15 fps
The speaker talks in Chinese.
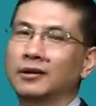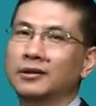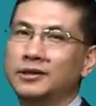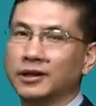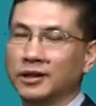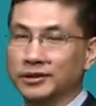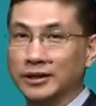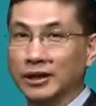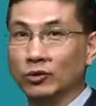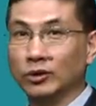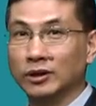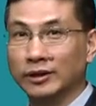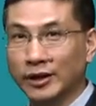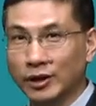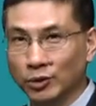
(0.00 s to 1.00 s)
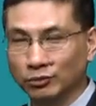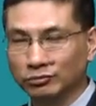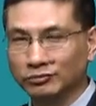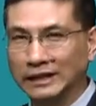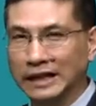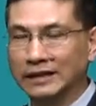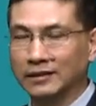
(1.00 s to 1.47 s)
这个相关的内容，
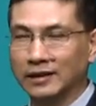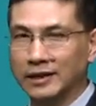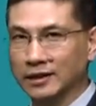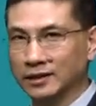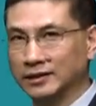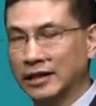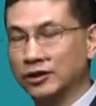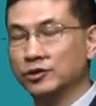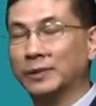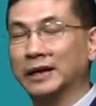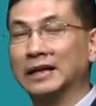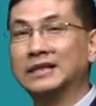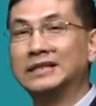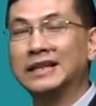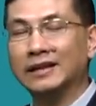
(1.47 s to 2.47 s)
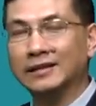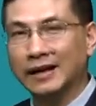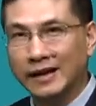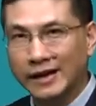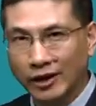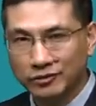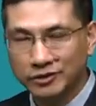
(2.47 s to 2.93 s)
大家呢也是再去把它简
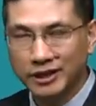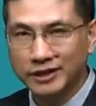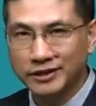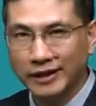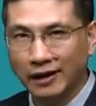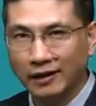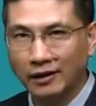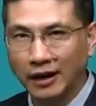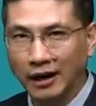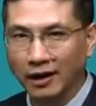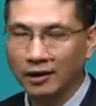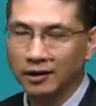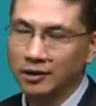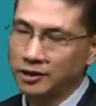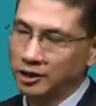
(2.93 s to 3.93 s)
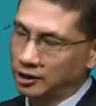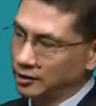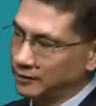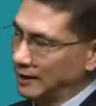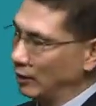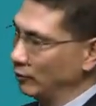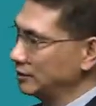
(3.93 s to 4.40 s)
单了解一下啊。这是
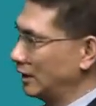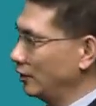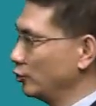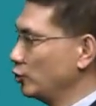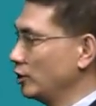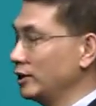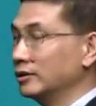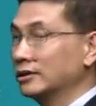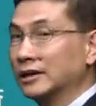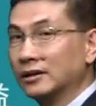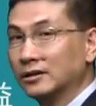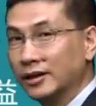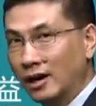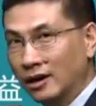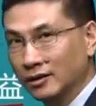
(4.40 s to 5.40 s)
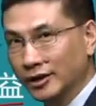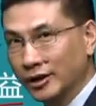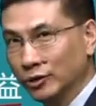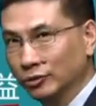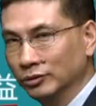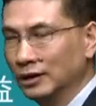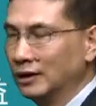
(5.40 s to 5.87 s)
财务战略确立它的第二个内
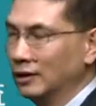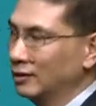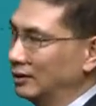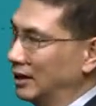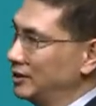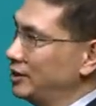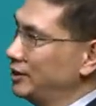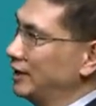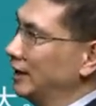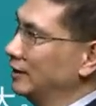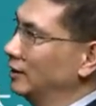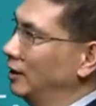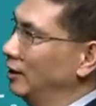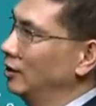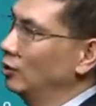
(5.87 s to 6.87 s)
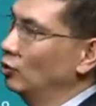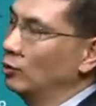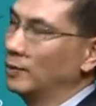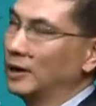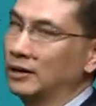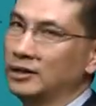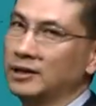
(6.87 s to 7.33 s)
容。那接下来呢，我
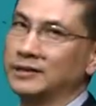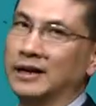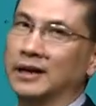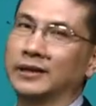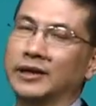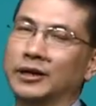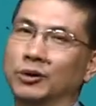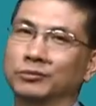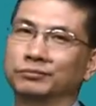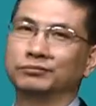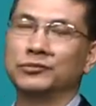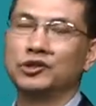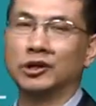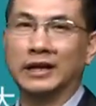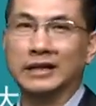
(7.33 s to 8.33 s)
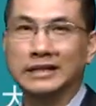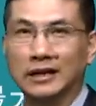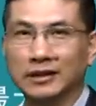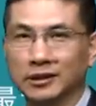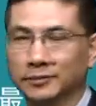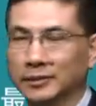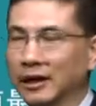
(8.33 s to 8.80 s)
们看第三个内容，教材
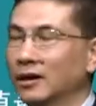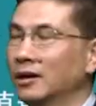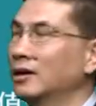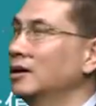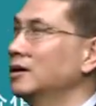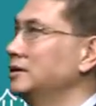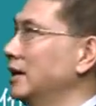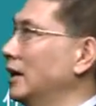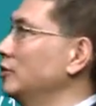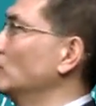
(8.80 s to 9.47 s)
讲什么呢？讲